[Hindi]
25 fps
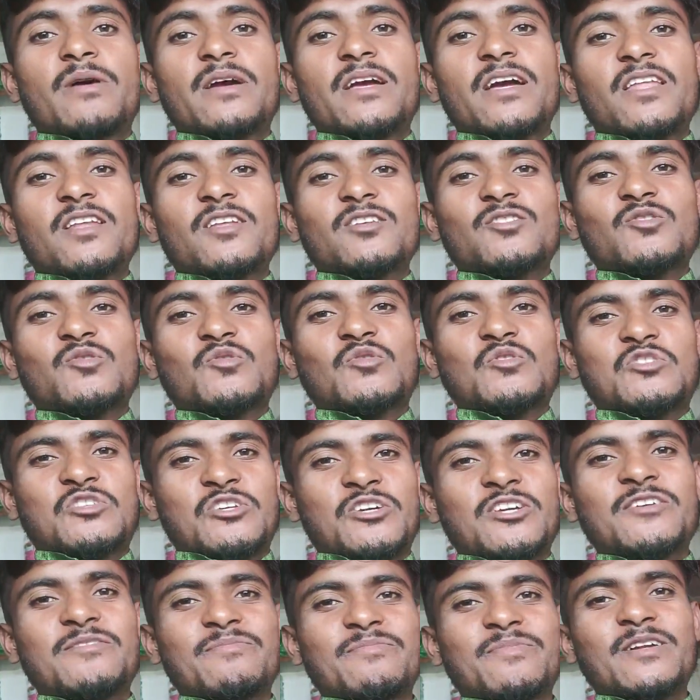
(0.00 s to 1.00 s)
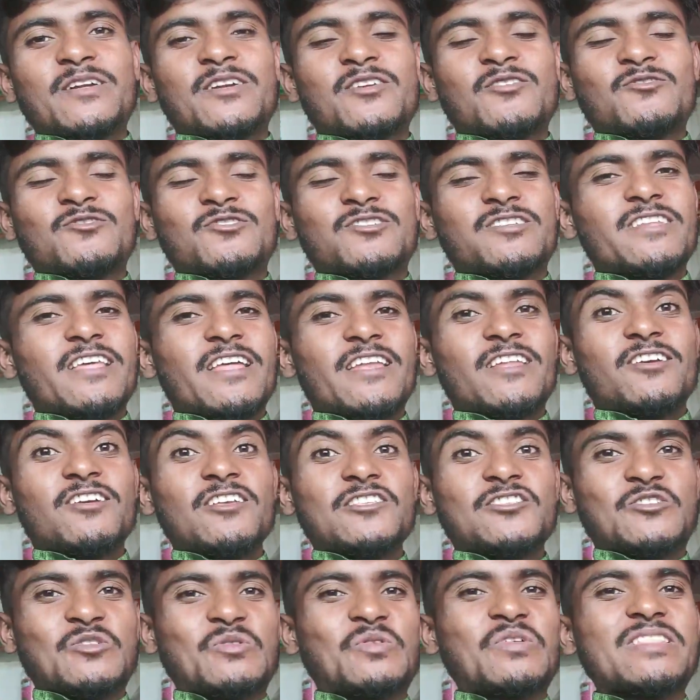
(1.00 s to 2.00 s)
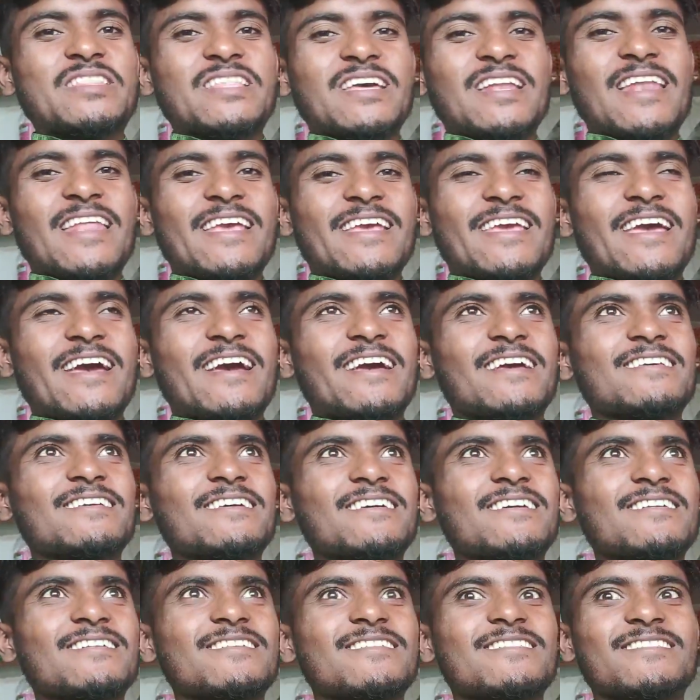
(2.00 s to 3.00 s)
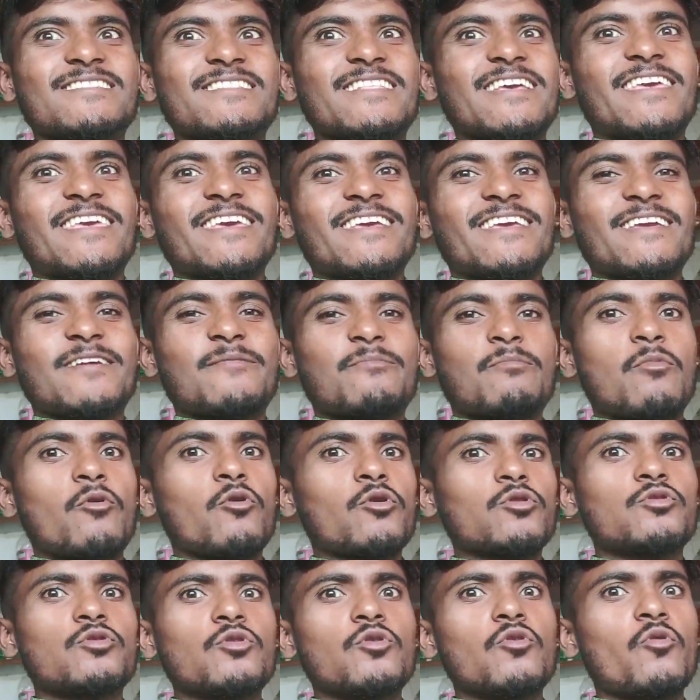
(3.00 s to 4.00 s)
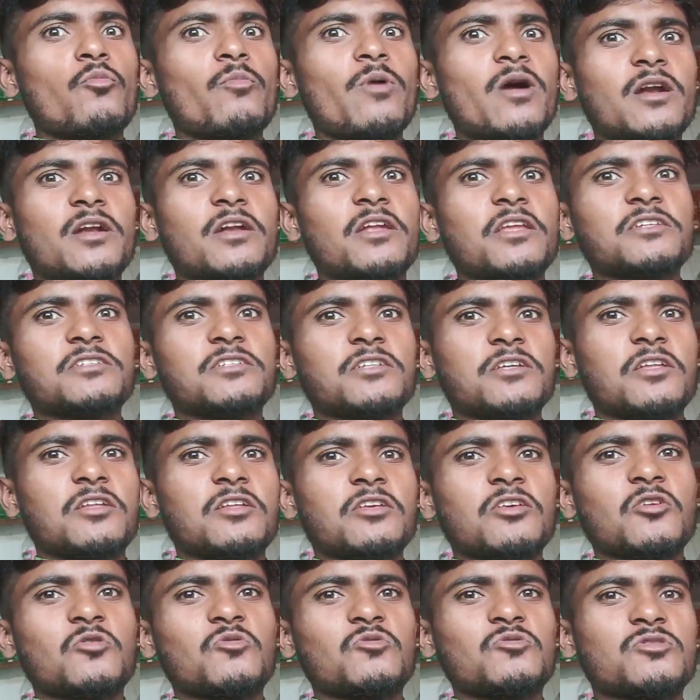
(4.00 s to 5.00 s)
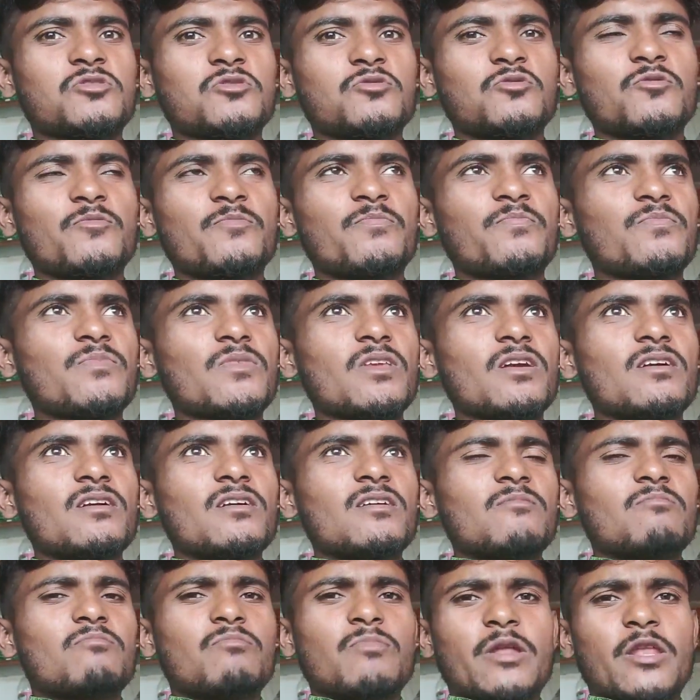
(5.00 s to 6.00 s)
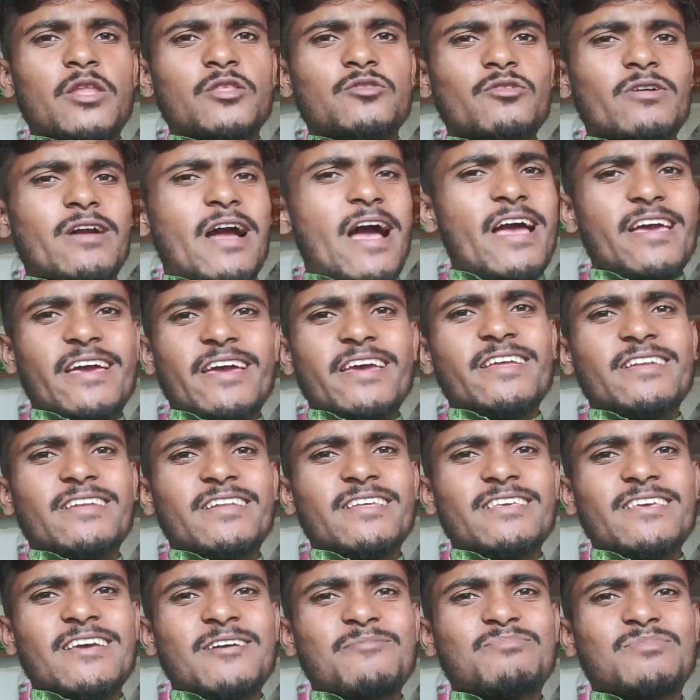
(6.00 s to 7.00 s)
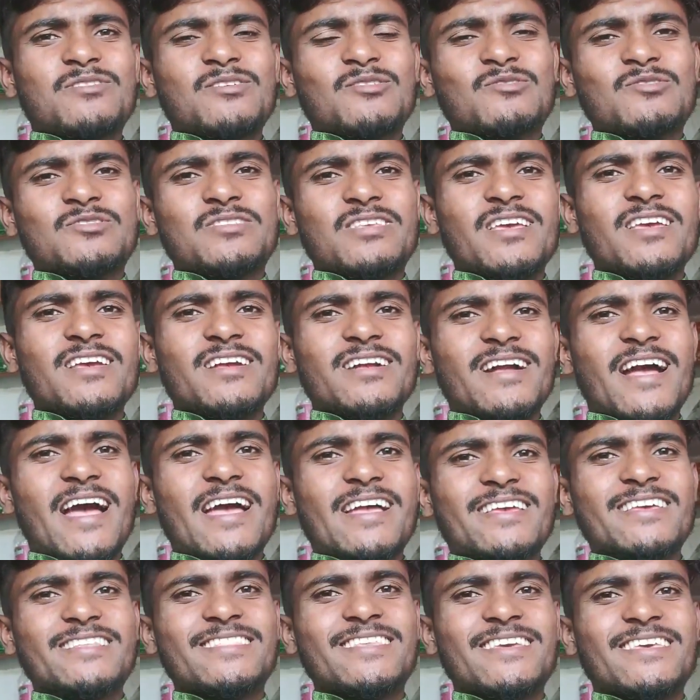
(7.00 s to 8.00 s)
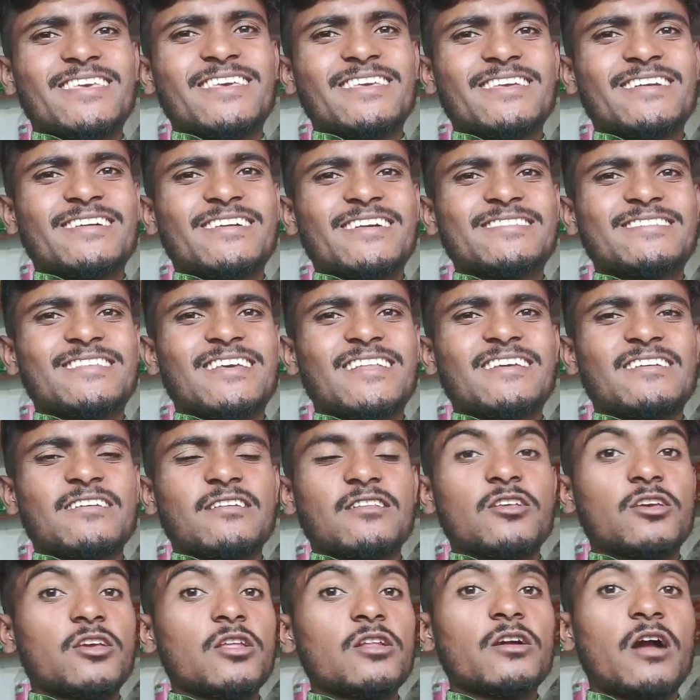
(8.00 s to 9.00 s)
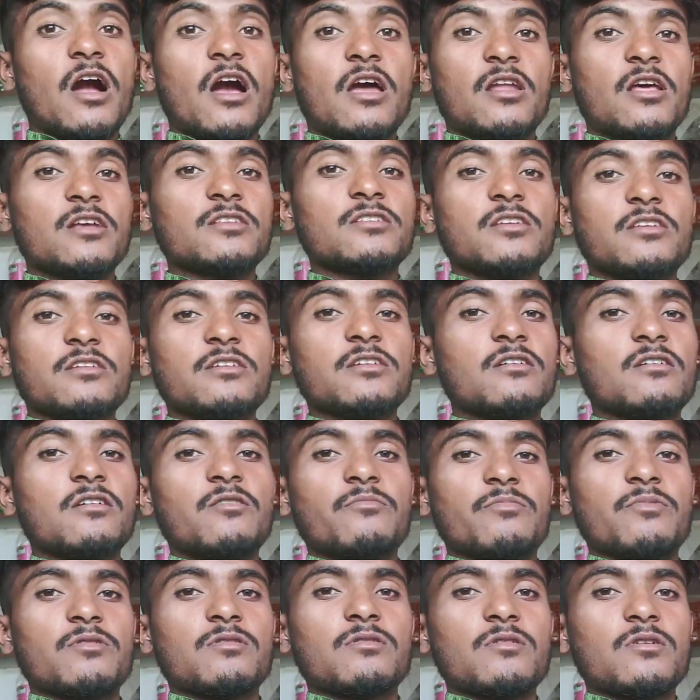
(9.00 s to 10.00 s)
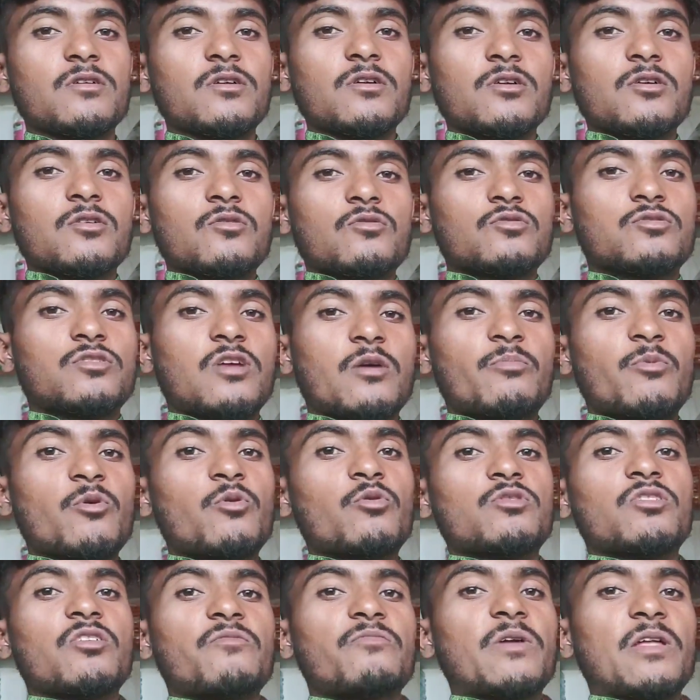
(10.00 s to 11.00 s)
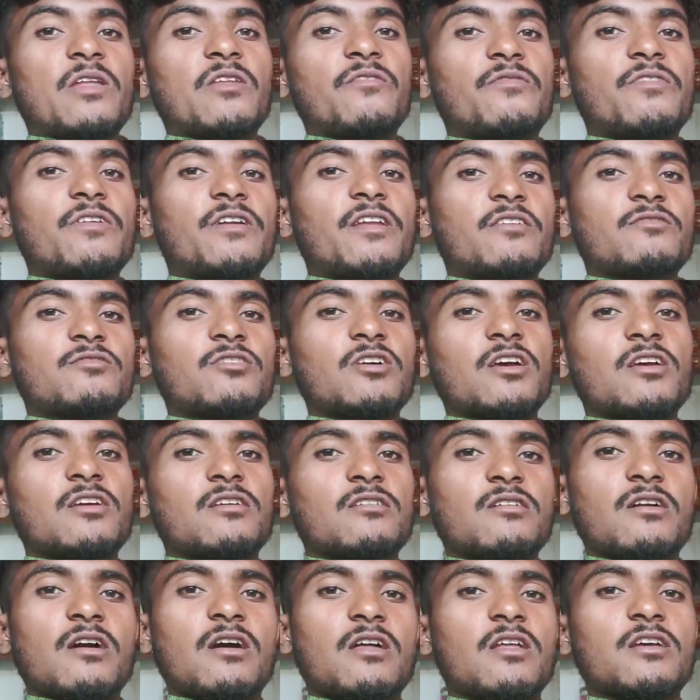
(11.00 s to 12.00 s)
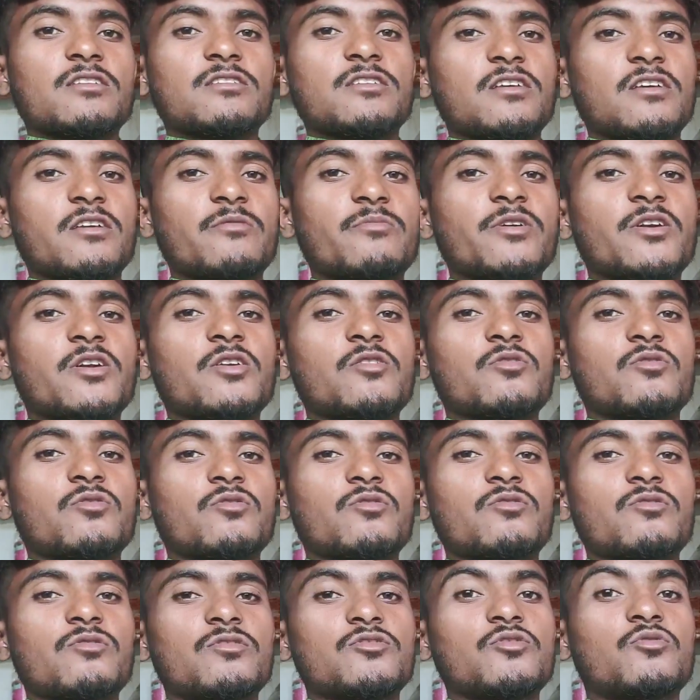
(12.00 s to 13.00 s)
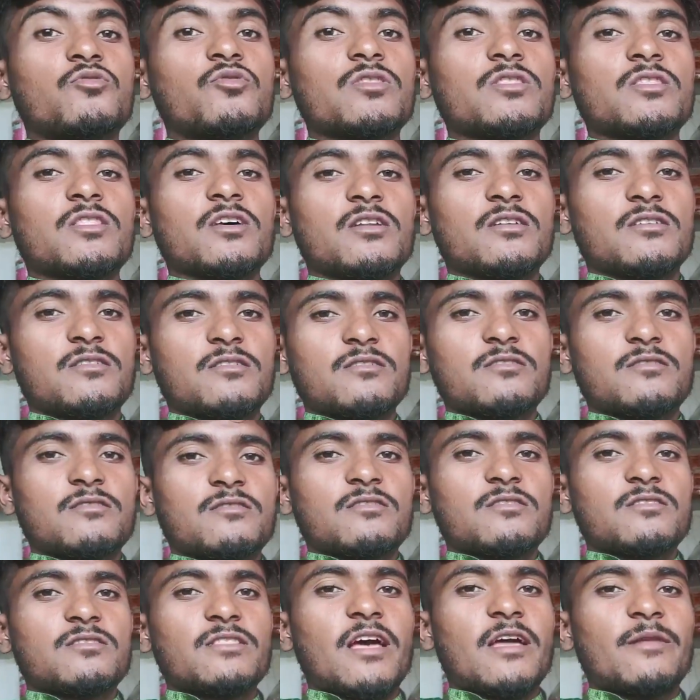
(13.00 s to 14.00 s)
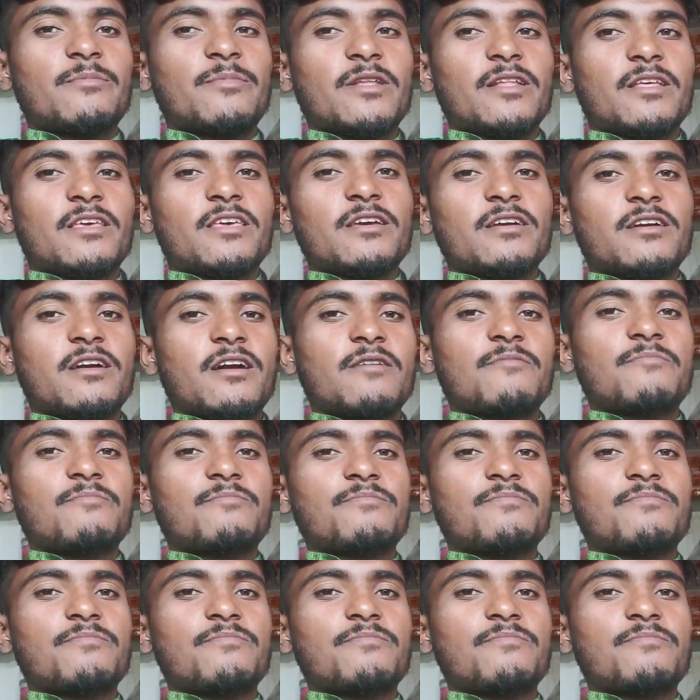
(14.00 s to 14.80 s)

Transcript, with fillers: भैया ने तो कुछ बीट रोस्ट यानी कि चुकंदर लेके आए हैं देखेंगे बहुत दिनों बाद टेस्ट करेंगे उसको मैंने तो खाया ही नहीं अब तक उसे खा के देखेंगे कैसा लगेगा लेकिन खाना चाहिए हाँ उसका बहुत ही बेनिफिट होता है खाना चाहिए बीटरूट को चुकंदर ध्यान में रखिएगा